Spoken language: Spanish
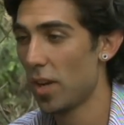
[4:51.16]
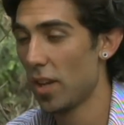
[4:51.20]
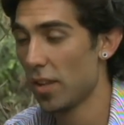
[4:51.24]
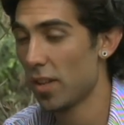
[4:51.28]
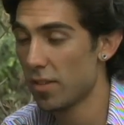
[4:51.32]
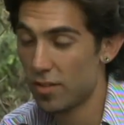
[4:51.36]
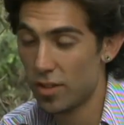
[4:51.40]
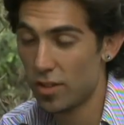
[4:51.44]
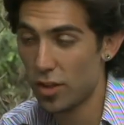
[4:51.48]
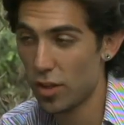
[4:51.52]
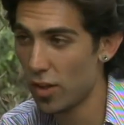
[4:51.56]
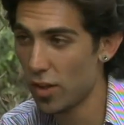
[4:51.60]
Pero
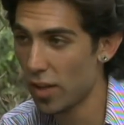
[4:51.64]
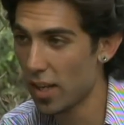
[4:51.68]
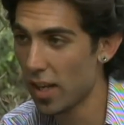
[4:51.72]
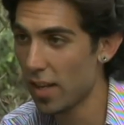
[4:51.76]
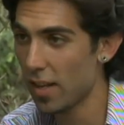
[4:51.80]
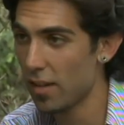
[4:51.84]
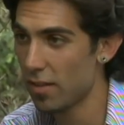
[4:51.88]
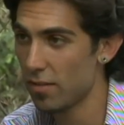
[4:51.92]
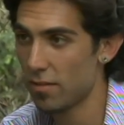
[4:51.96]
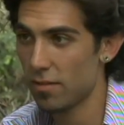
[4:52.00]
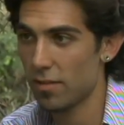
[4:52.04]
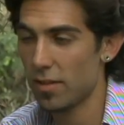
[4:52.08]
yo creo que
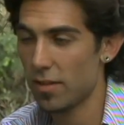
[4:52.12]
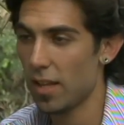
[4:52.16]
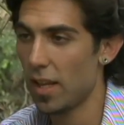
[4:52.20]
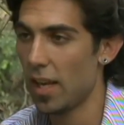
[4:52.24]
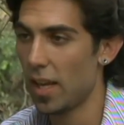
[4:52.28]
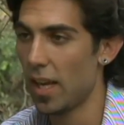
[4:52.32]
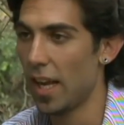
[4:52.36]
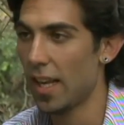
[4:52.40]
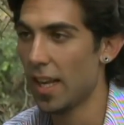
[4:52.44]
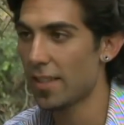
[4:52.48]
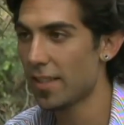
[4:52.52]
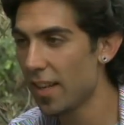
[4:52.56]

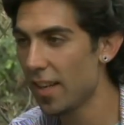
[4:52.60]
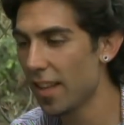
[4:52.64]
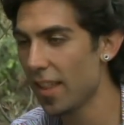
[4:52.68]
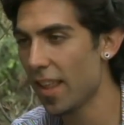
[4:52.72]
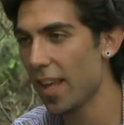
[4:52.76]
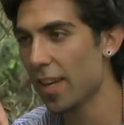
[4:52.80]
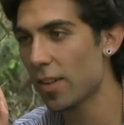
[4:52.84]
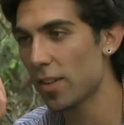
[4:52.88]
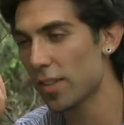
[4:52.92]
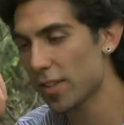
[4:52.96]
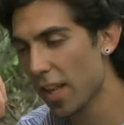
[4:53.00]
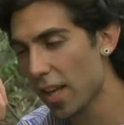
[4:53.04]
esa es la idea
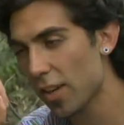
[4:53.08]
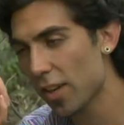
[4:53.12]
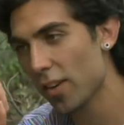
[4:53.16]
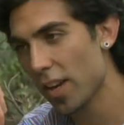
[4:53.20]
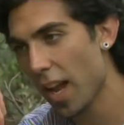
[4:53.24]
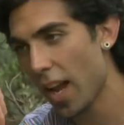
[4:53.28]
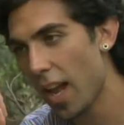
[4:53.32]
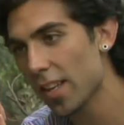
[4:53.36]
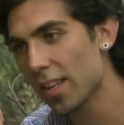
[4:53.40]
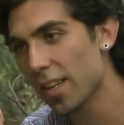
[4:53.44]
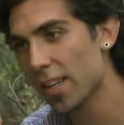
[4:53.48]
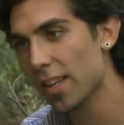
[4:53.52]
de contar
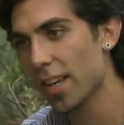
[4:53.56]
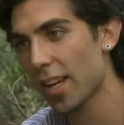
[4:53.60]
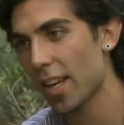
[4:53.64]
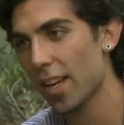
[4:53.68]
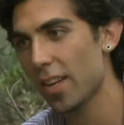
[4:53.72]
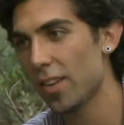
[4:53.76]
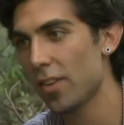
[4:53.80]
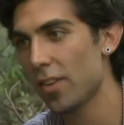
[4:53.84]
con alguien, que